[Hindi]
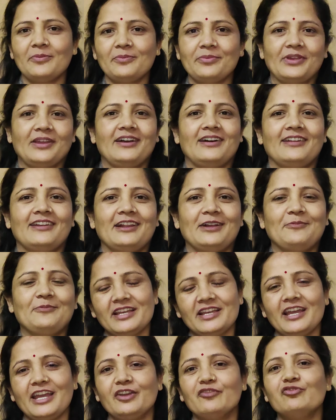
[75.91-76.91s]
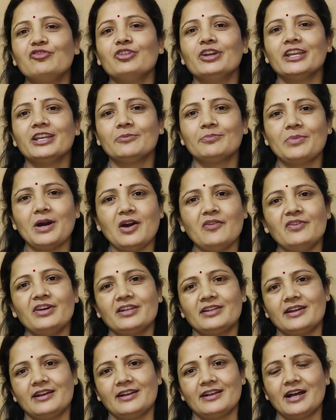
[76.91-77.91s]
प्यार आता है वो एक पावर
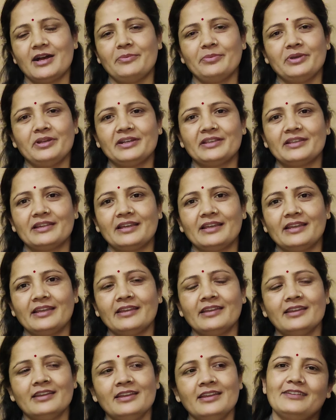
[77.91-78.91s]
का काम करता है